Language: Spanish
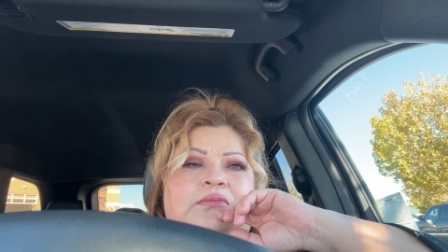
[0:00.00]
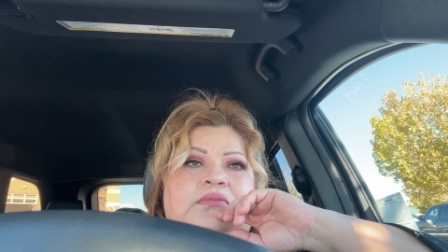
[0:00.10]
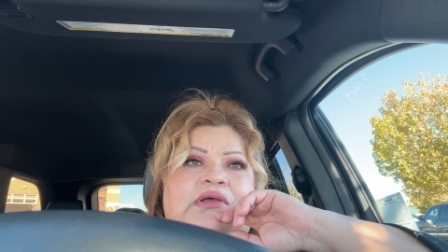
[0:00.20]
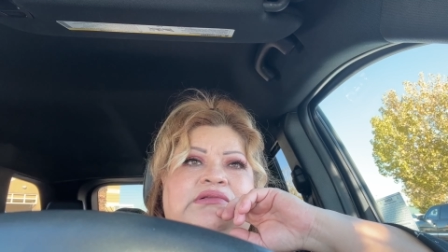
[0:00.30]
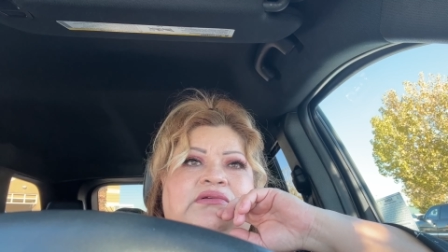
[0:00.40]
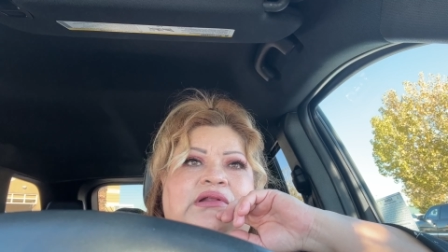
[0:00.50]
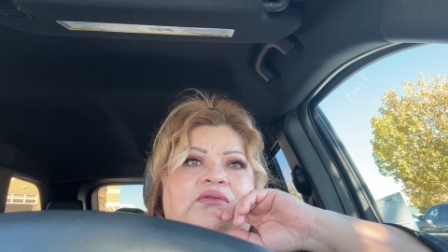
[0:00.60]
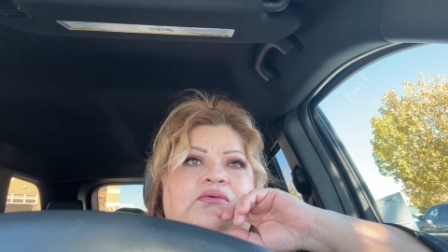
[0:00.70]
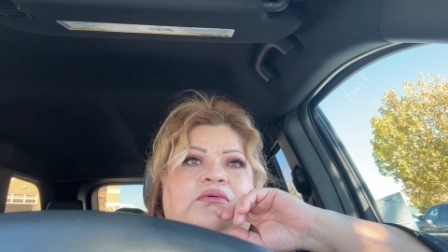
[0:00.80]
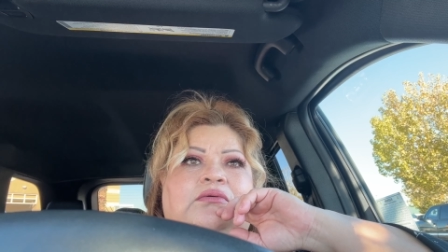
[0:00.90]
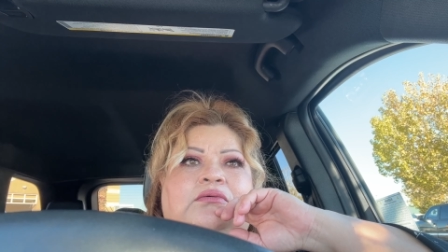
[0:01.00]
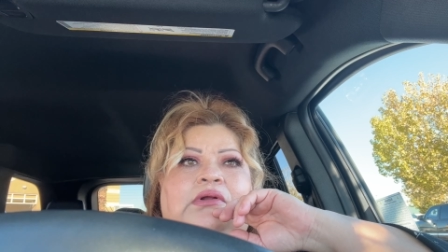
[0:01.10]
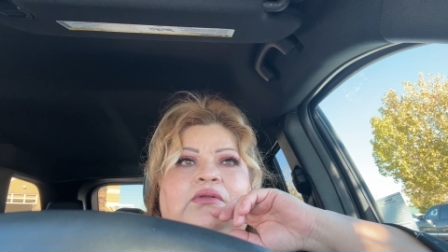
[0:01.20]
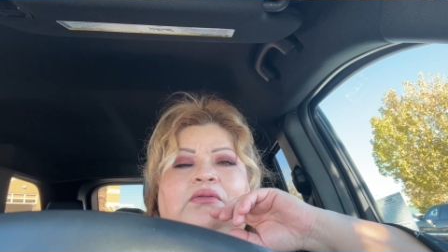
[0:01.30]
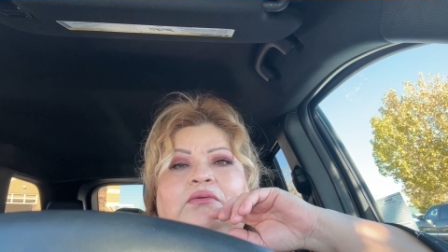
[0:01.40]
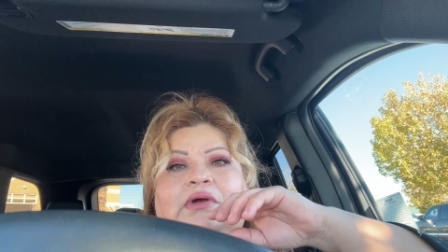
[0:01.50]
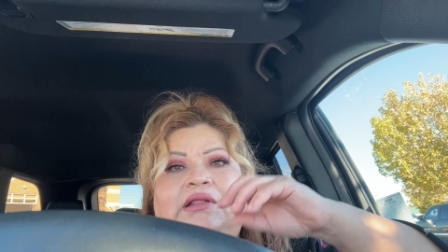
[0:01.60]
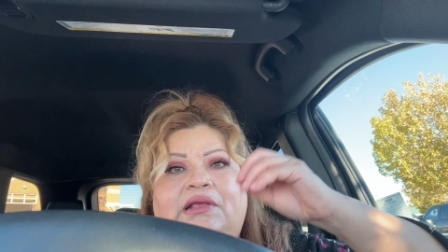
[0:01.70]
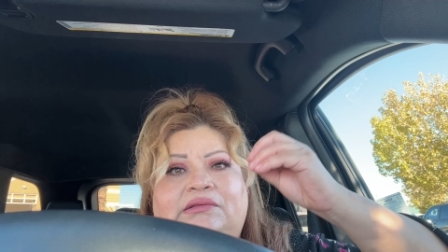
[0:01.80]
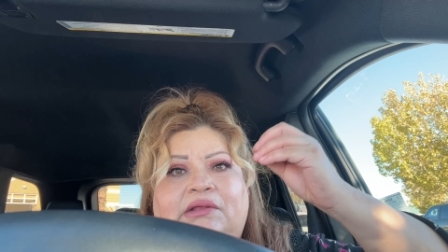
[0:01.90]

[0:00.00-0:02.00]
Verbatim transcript: Más cuando, cuando tú andas